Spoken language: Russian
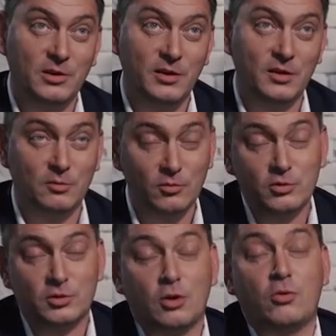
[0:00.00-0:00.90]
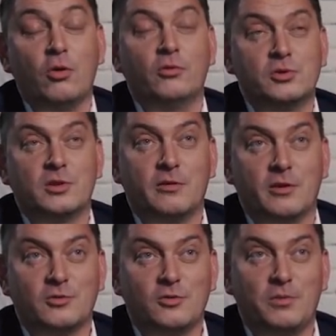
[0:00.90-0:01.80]
клиентом. Ну, вот такого человека,
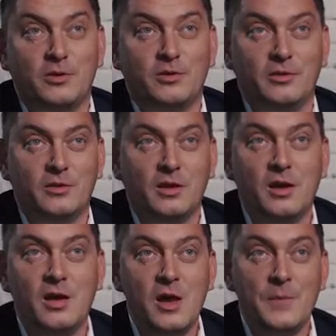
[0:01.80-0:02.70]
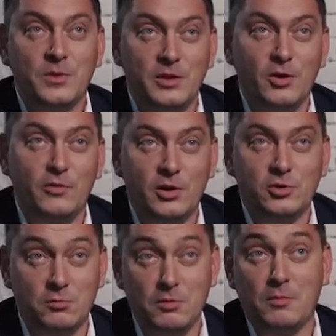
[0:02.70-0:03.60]
что поделать, да. Я уверен,
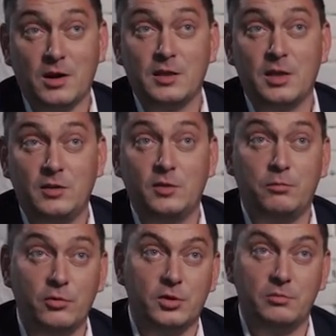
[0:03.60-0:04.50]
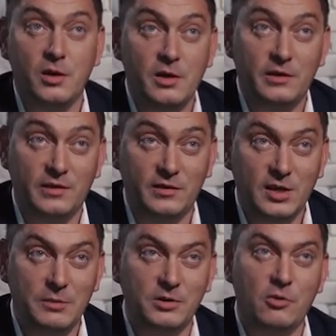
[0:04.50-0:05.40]
что мы могли найти способ и
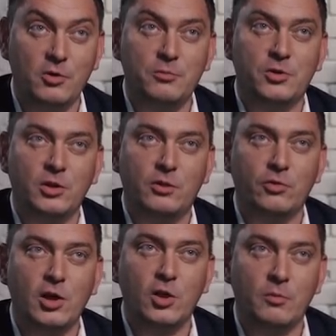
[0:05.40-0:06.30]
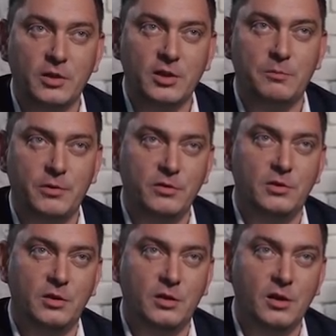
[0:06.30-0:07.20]
создали бы какую-нибудь индивидуальную модель
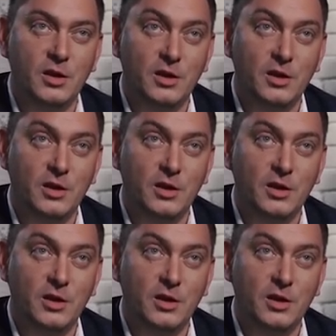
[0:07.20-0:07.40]
поведения.